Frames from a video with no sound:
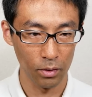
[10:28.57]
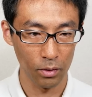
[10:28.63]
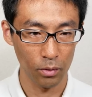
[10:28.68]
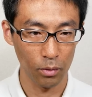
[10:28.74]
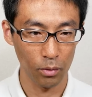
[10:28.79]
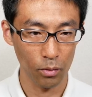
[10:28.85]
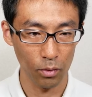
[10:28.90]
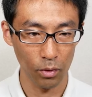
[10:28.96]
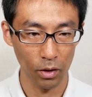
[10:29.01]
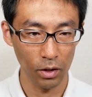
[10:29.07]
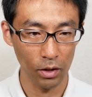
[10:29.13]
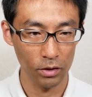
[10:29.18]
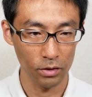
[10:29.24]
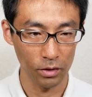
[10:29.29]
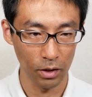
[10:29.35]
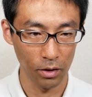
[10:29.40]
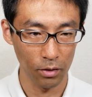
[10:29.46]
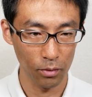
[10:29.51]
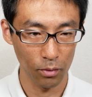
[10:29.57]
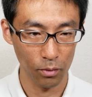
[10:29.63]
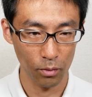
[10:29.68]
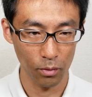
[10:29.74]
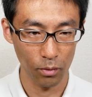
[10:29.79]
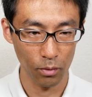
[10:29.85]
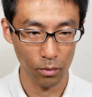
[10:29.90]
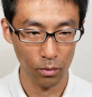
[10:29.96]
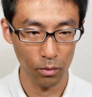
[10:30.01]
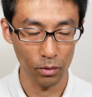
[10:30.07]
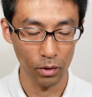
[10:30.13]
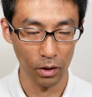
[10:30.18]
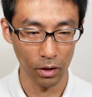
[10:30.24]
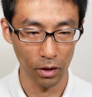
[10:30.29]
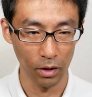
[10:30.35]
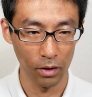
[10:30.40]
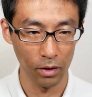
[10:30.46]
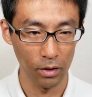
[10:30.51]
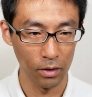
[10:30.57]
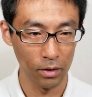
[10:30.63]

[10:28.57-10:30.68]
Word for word: ここれですね。ここ、こうだね。